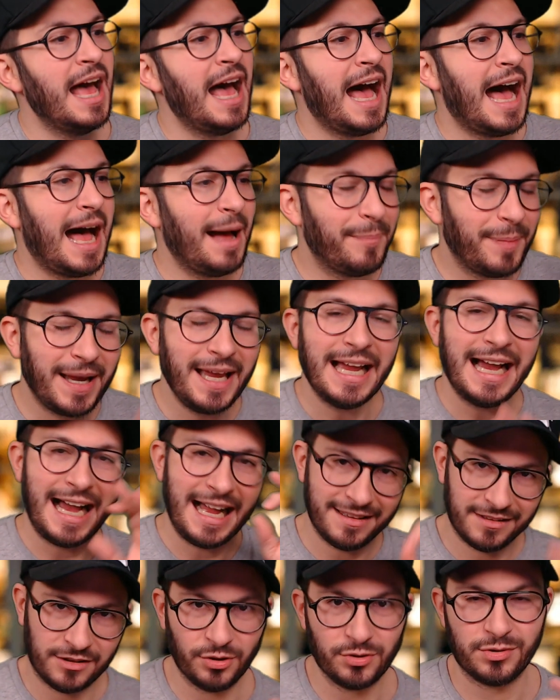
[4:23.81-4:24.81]
Après,
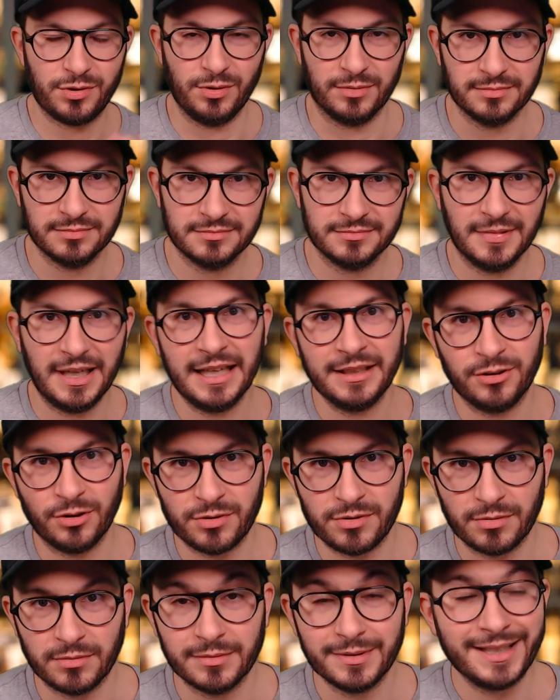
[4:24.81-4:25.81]
attention, attention.
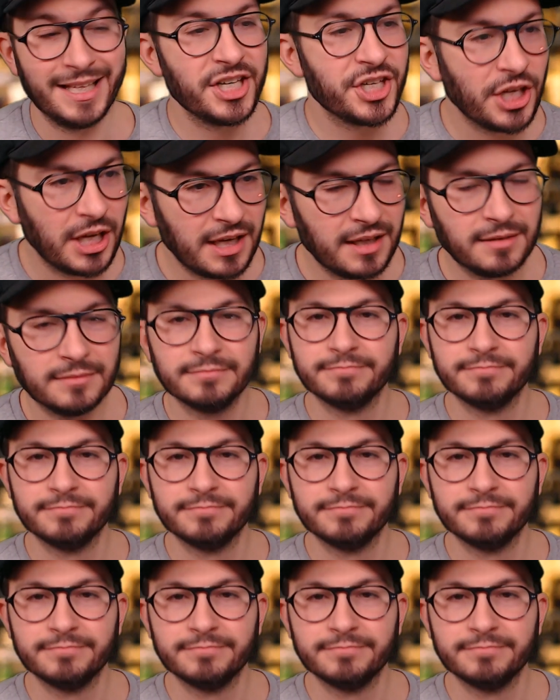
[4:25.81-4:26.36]
Déjà,